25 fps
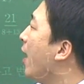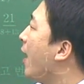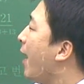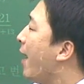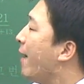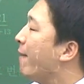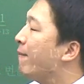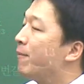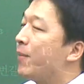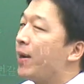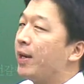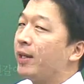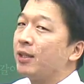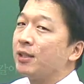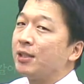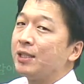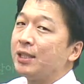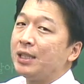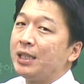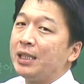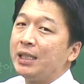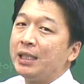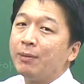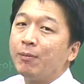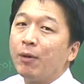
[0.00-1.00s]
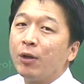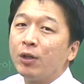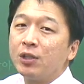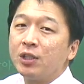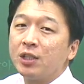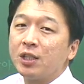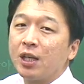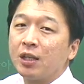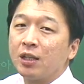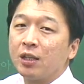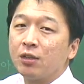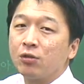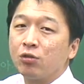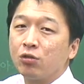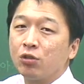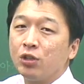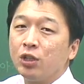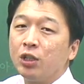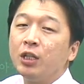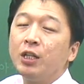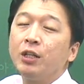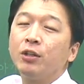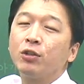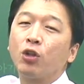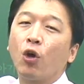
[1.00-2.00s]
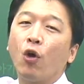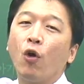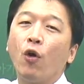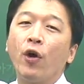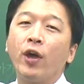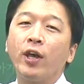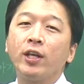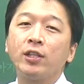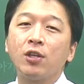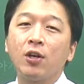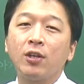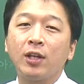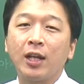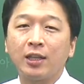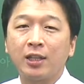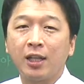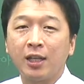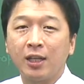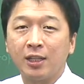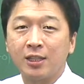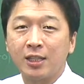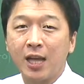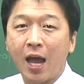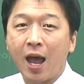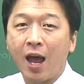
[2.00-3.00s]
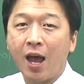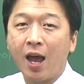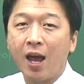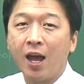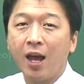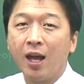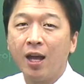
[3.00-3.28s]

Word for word: n-2번째 항의 수를 더해서 나타내자.